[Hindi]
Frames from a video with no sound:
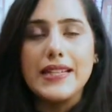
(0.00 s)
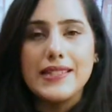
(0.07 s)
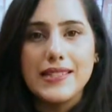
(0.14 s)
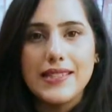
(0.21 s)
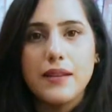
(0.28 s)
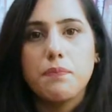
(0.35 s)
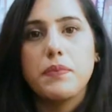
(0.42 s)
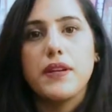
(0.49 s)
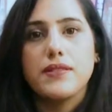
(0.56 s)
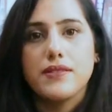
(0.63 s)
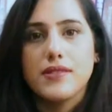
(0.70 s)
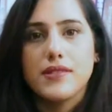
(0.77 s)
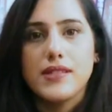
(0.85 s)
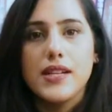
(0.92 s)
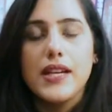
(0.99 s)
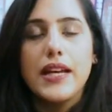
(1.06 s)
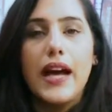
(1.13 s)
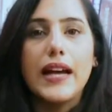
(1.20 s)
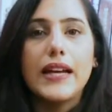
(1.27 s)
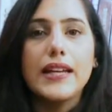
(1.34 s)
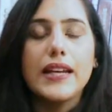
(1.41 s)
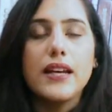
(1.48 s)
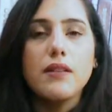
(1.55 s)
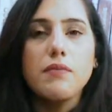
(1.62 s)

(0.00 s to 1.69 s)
एक्सेप्टेंस अगर